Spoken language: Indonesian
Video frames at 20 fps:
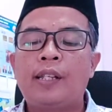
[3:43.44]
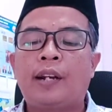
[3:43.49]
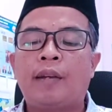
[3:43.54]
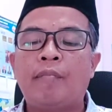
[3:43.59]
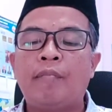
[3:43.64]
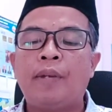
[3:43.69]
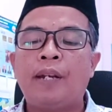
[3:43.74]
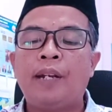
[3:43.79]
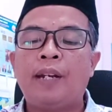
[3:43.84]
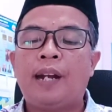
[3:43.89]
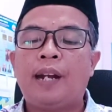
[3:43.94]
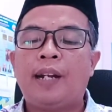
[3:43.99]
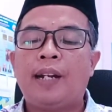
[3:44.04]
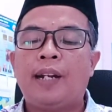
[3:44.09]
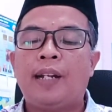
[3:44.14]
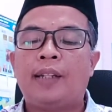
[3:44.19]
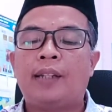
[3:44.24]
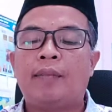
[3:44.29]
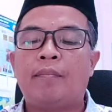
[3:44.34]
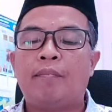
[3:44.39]
Cermin
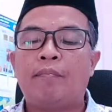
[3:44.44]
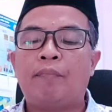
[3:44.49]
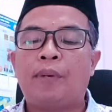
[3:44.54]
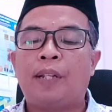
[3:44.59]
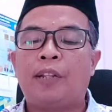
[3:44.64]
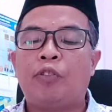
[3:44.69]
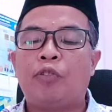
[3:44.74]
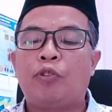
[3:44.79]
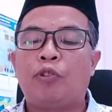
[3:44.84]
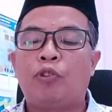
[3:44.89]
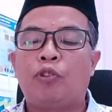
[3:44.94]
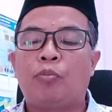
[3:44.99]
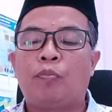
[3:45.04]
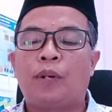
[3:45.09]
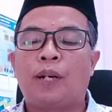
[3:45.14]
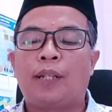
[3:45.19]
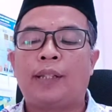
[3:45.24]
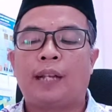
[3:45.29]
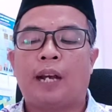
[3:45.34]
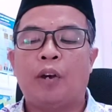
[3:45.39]
adalah tempat untuk
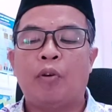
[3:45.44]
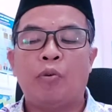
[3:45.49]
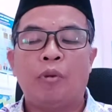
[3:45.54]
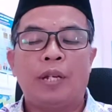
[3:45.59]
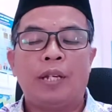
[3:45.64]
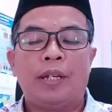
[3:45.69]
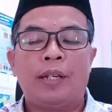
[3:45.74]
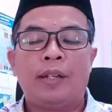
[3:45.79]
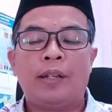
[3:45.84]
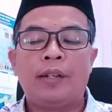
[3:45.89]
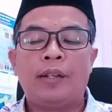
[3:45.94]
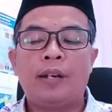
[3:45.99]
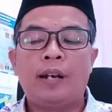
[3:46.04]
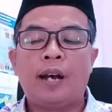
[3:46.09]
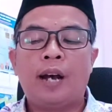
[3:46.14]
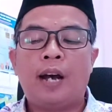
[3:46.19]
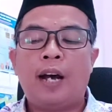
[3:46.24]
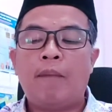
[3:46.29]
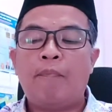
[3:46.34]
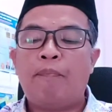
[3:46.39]
mengetahui
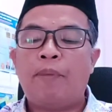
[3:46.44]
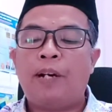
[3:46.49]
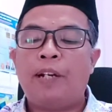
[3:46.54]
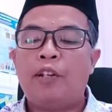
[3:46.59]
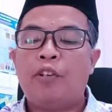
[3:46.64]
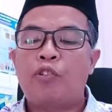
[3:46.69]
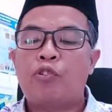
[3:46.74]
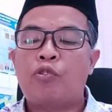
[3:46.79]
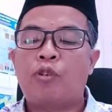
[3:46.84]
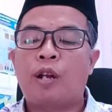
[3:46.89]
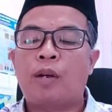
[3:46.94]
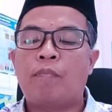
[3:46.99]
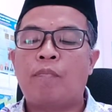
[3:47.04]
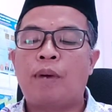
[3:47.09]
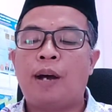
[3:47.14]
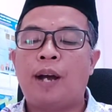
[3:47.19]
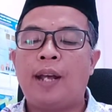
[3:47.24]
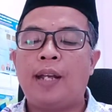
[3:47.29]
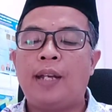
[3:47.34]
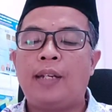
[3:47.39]
apa yang sudah
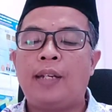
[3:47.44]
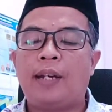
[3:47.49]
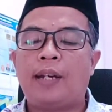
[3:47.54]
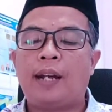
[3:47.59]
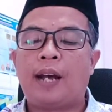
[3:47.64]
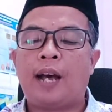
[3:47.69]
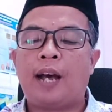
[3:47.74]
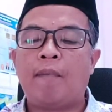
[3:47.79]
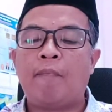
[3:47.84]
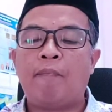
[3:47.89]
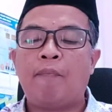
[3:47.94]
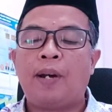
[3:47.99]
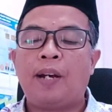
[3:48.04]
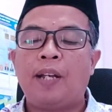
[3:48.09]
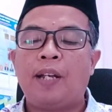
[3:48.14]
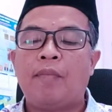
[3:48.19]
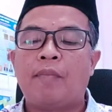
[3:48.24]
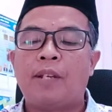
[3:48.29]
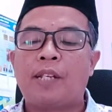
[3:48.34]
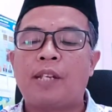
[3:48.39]
baik dan apa
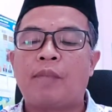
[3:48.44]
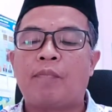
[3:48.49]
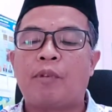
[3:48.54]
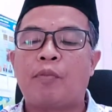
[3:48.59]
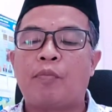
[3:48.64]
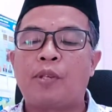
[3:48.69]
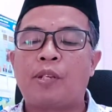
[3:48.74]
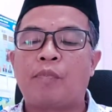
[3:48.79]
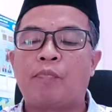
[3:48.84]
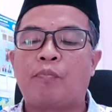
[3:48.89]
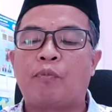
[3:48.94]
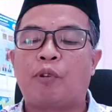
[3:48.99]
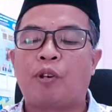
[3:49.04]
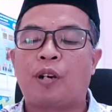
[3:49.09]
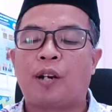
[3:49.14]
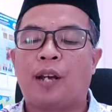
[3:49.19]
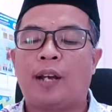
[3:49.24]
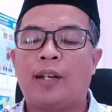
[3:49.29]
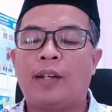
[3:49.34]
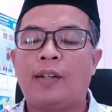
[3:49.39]
yang masih belum
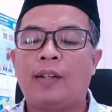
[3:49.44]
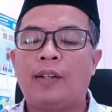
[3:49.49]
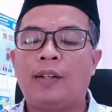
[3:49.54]
sempurna.